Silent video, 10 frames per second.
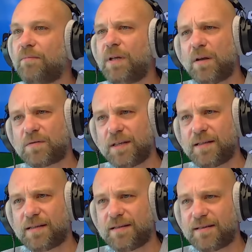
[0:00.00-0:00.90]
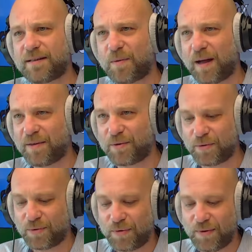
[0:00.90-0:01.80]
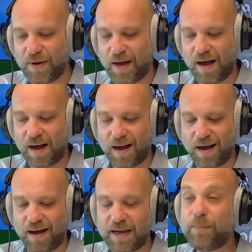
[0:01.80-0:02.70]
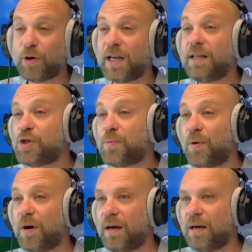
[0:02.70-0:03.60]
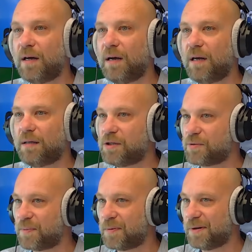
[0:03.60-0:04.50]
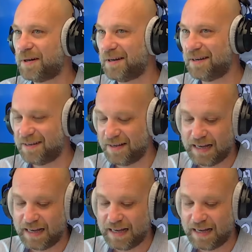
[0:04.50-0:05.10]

1974? 74? Ah, e morri em Lisboa. Em Lisboa.